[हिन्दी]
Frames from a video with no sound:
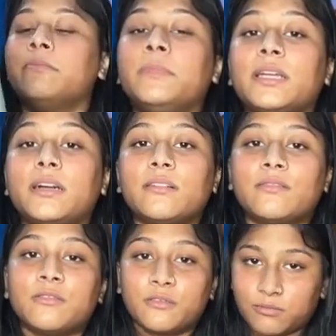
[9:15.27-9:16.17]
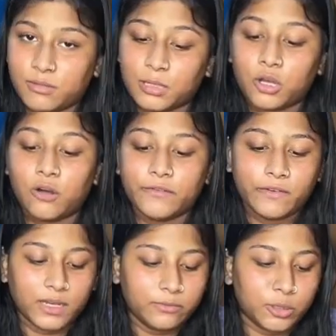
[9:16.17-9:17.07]
मेरा मतलब कॉफ़ी
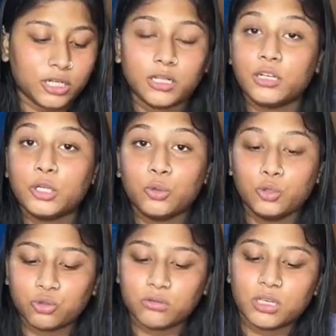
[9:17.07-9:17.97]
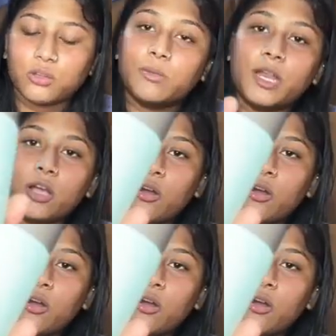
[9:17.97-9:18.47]
वाली बॉटल जो टूट चुकी है तो मैंने एक